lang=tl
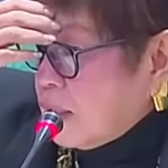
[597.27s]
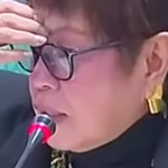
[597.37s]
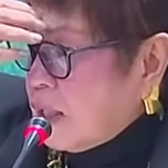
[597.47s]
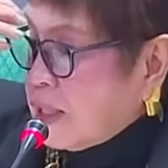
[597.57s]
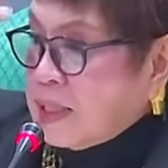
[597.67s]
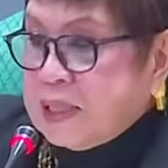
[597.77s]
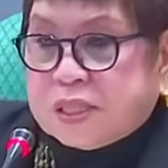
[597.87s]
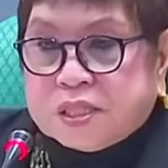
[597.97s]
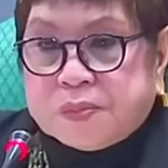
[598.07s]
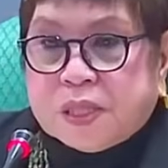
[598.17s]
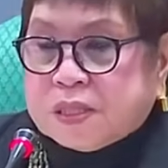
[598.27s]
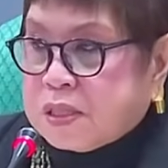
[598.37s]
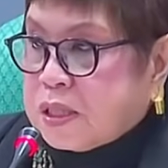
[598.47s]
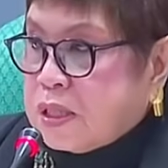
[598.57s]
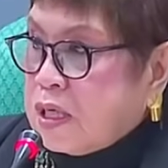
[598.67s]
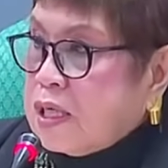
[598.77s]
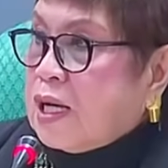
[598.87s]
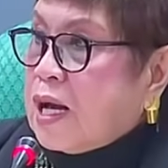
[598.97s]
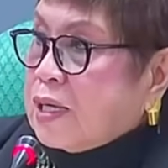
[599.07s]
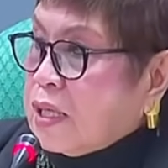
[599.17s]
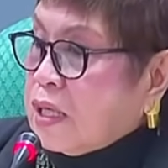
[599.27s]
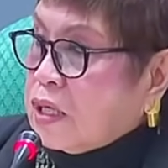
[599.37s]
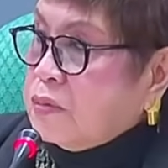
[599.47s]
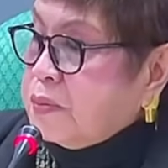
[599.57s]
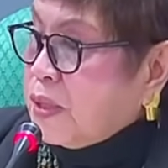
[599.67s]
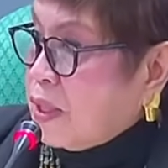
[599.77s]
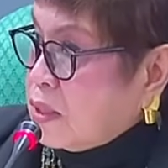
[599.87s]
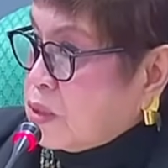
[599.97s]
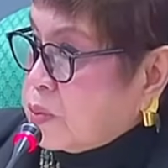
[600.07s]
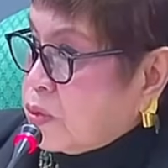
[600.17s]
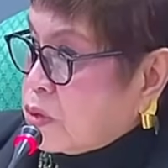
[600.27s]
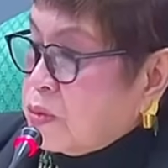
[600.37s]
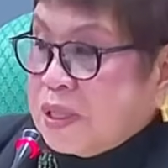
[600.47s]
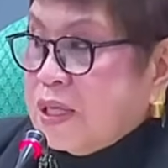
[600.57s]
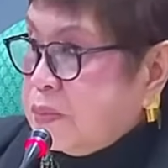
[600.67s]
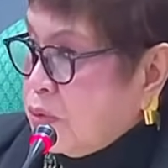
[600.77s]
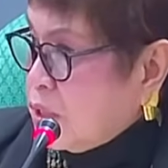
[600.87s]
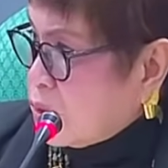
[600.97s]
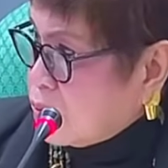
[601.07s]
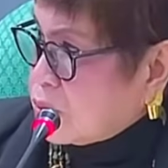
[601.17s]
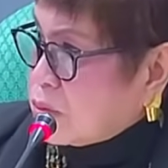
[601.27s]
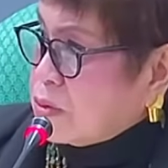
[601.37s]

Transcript: ang iniisip natin eh, lalaki ka, ikaw magbigay ng support. Wala na pong ganun.